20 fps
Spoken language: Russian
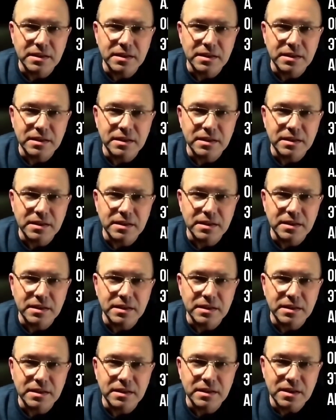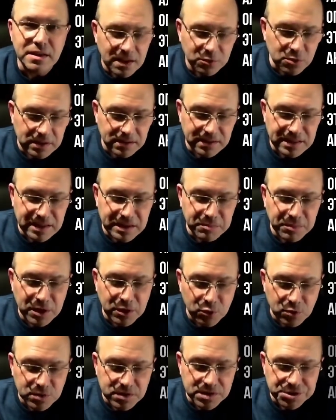Ну, одним словом, не
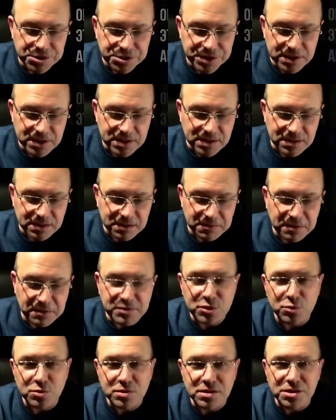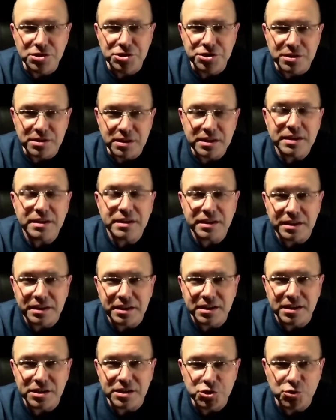могу сейчас во всеуслышание и
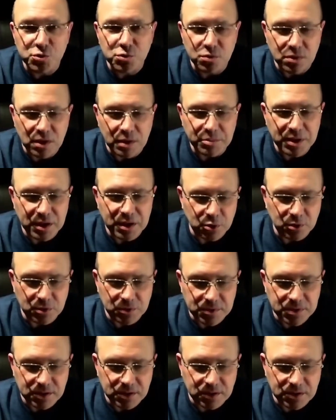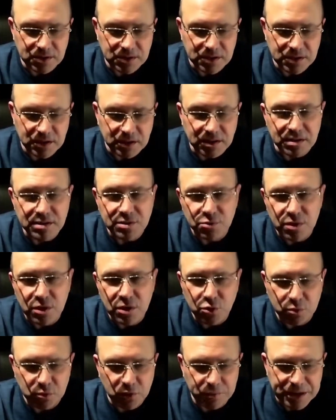не хочу обнародовать этот диагноз. Но я
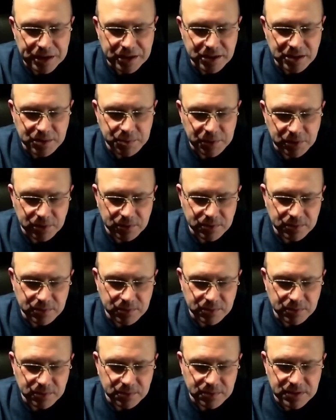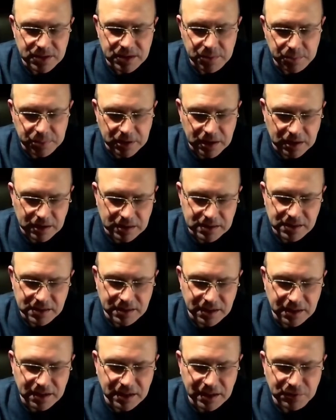думаю, в принципе, все, как
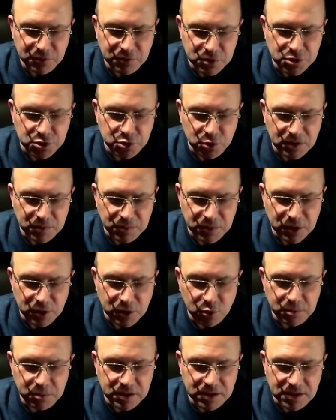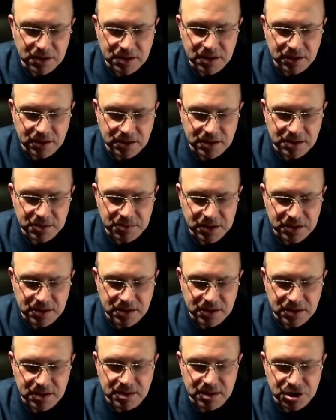говорится, догадываются, что это могло быть, если это
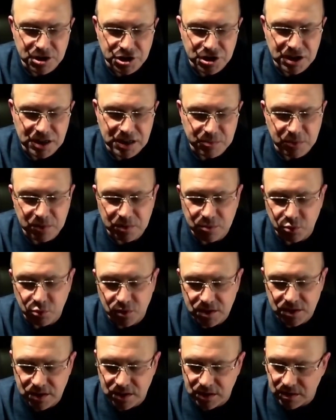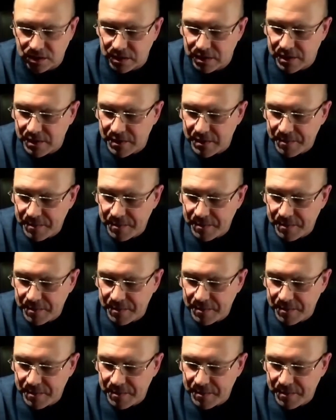связано со снижением иммунитета.